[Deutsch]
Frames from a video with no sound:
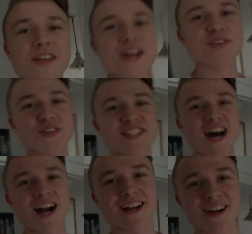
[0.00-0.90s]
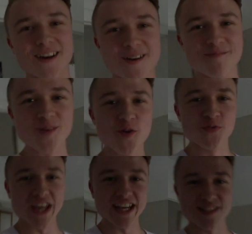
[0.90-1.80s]
Naja, ich würde sagen, ähm,
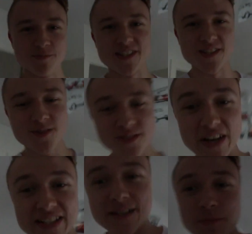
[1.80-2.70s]
auf geht's, beziehungsweise